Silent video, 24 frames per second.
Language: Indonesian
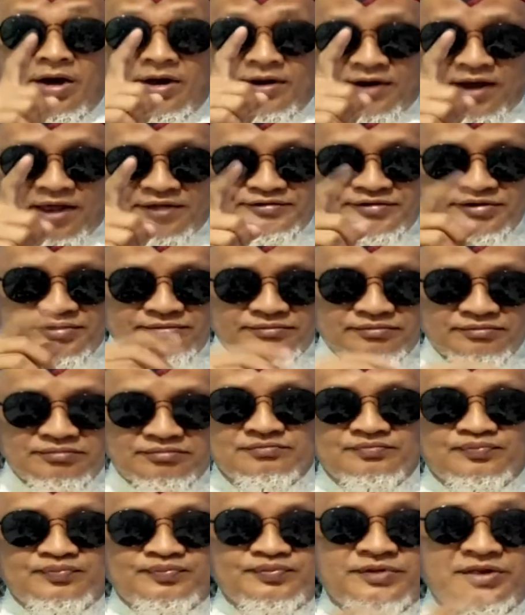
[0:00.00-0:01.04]

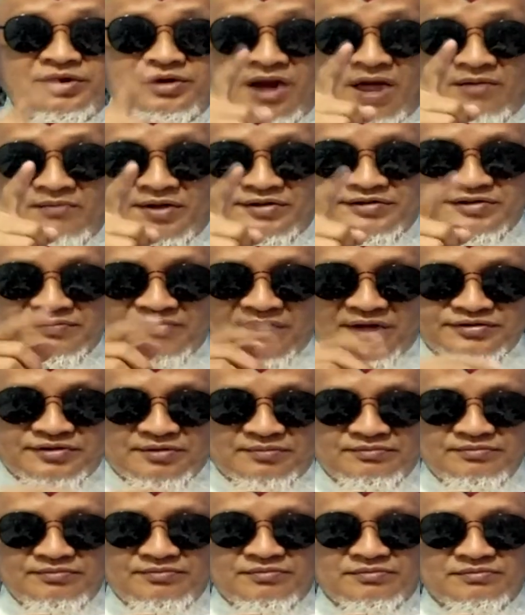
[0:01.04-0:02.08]
rajin, tidak
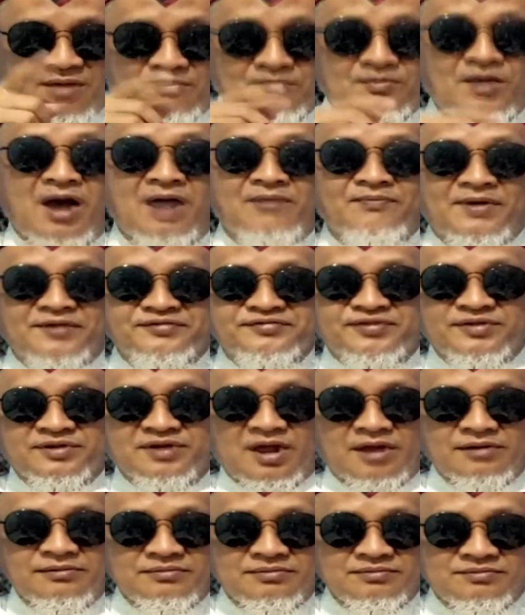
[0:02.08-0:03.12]
macam-macam, Mbah
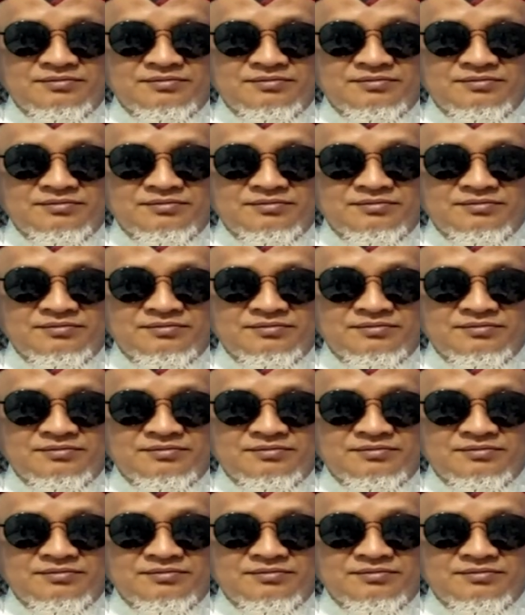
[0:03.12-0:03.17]
pastikan